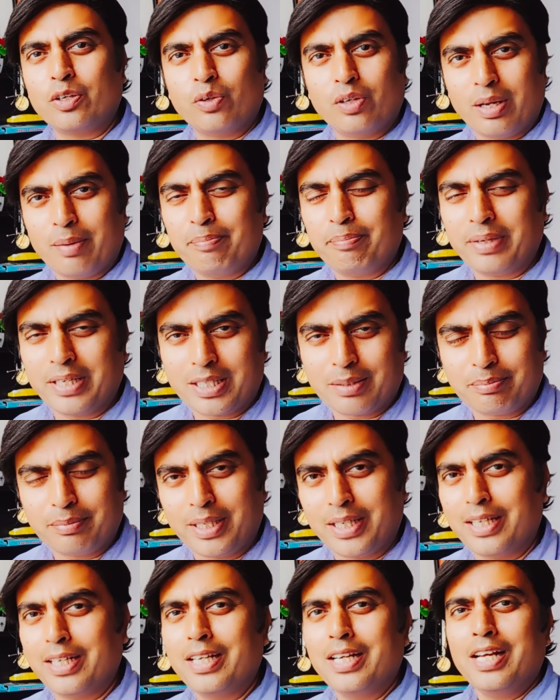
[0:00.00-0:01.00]
के ओलंपिक
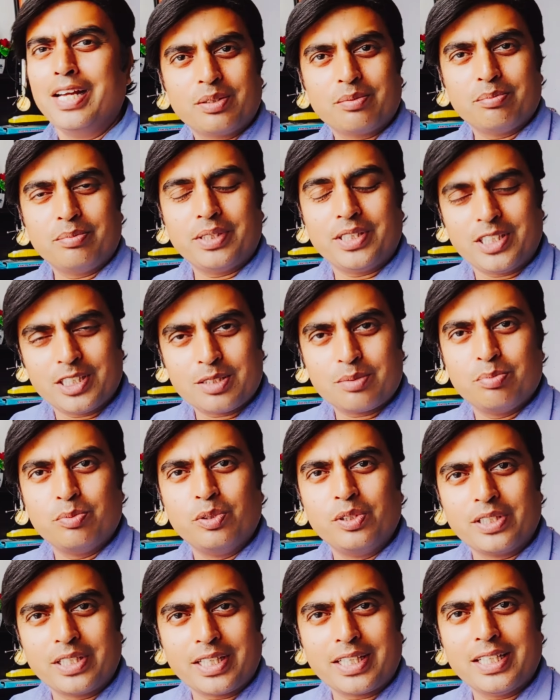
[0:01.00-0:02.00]
में ब्रिटिश
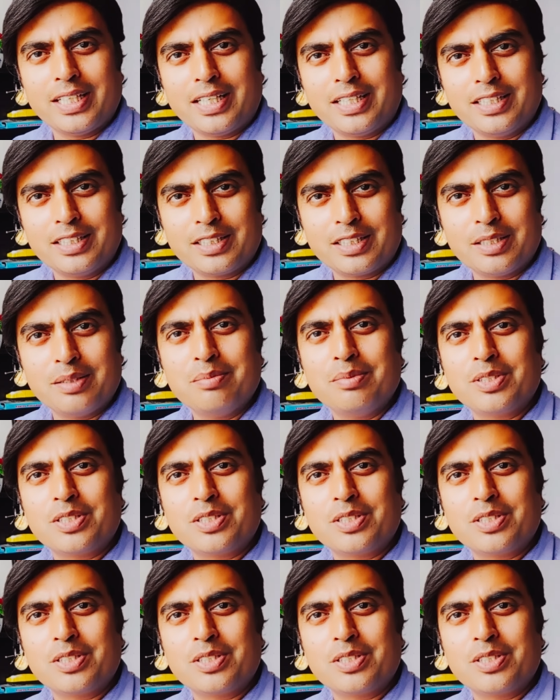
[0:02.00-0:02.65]
मूल के खिलाड़ी थे